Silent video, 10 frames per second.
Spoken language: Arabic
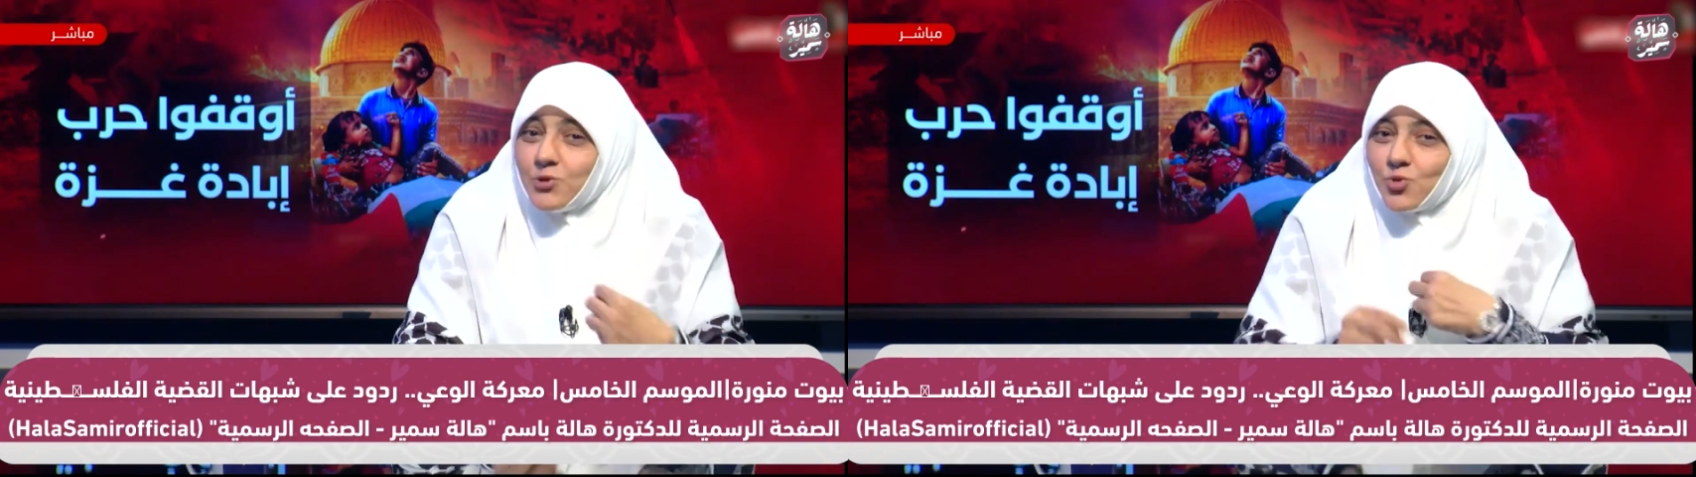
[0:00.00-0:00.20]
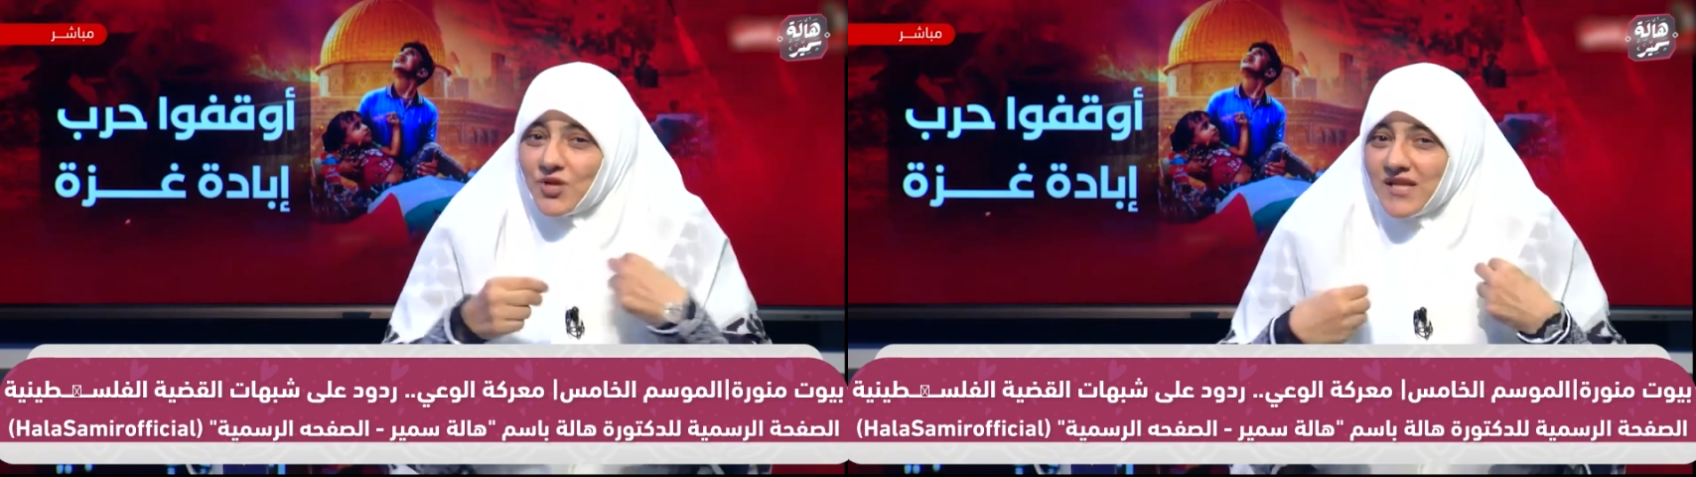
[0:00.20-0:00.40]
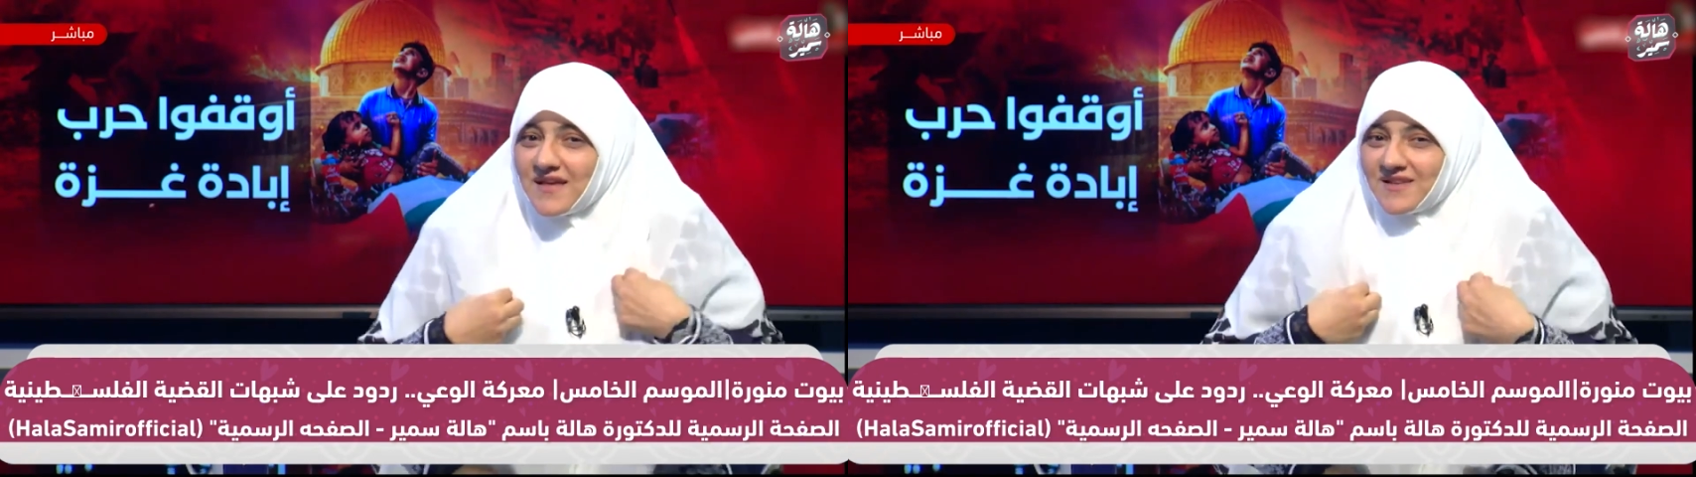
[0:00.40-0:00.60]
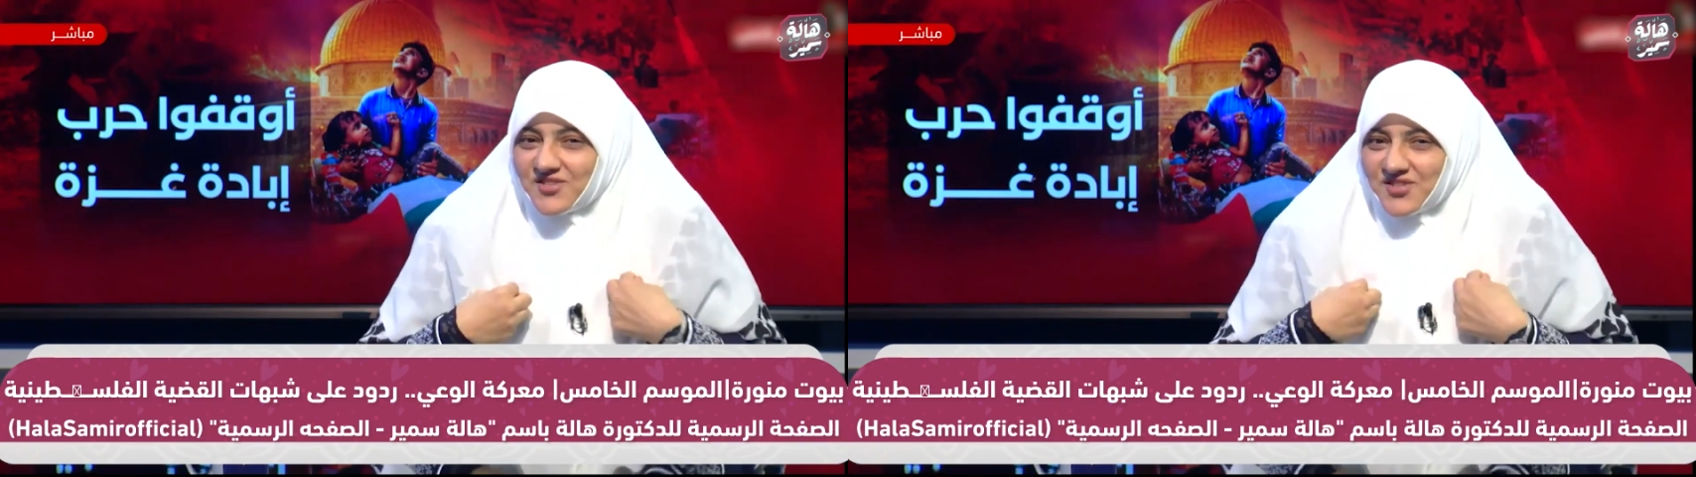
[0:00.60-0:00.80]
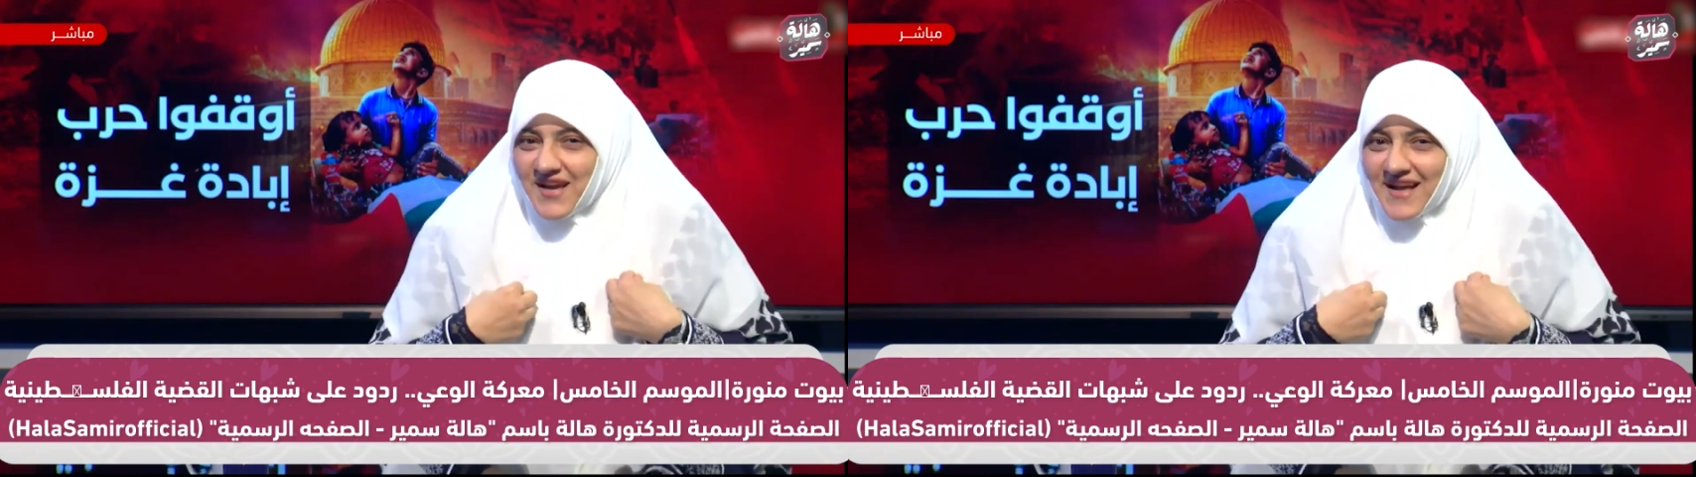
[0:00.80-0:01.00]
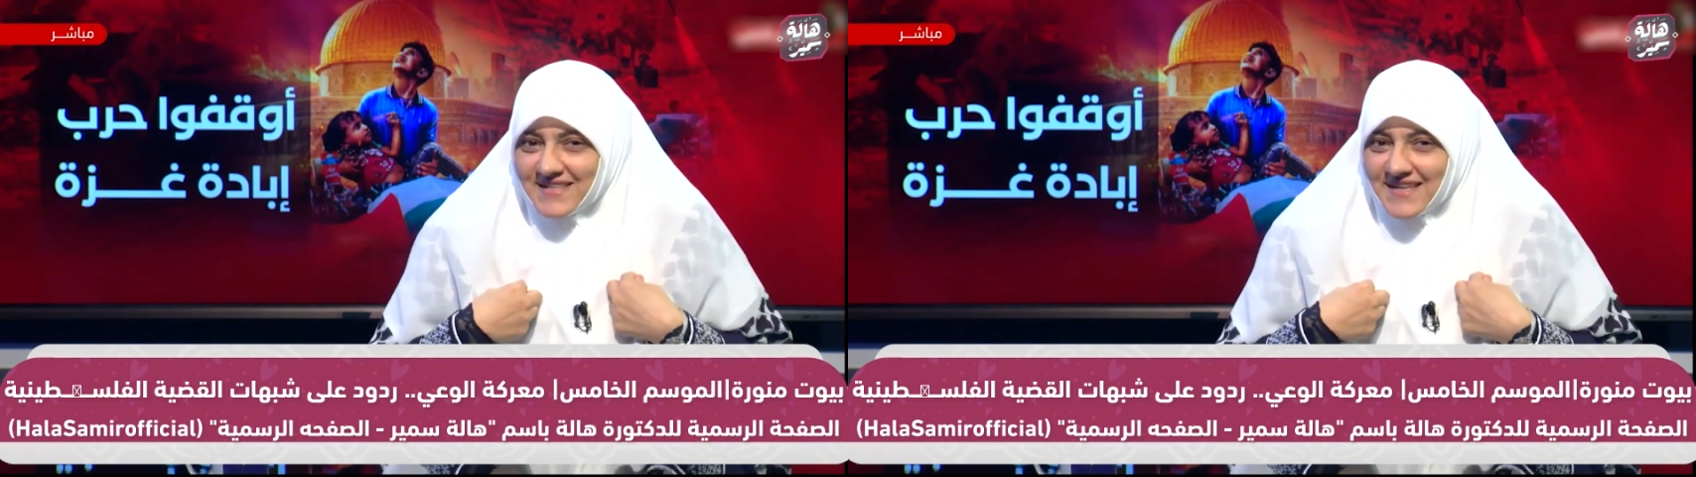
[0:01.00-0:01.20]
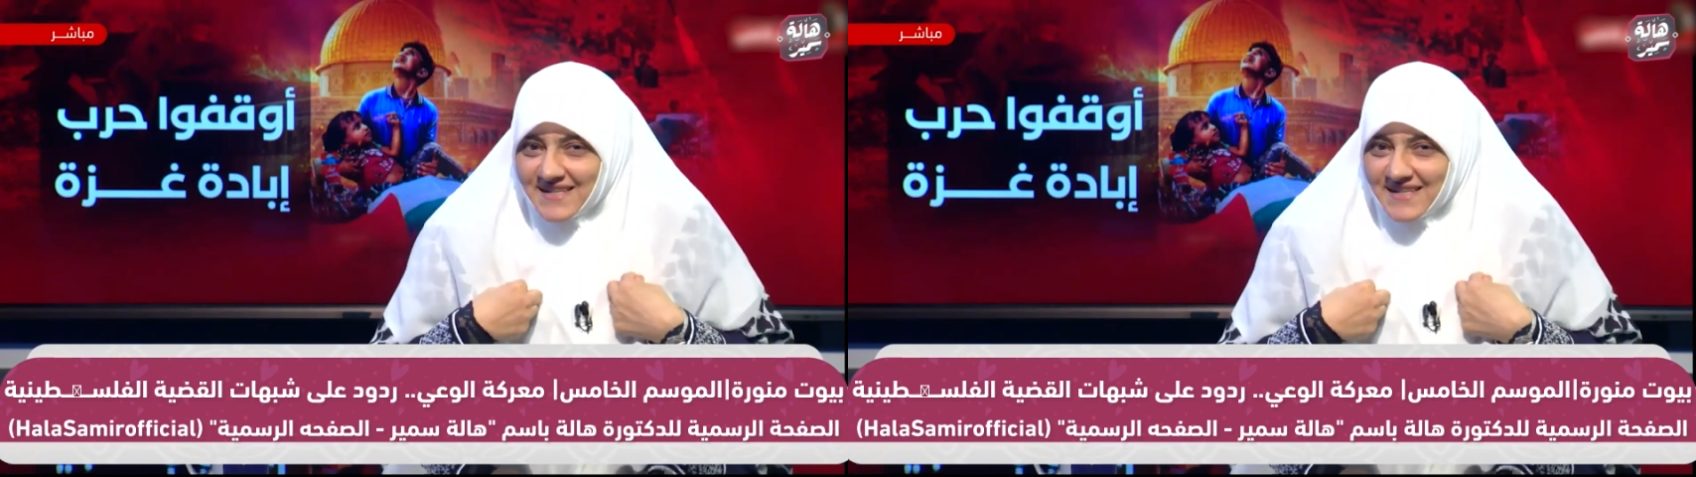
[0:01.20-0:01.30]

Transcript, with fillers: تريد نصيحتي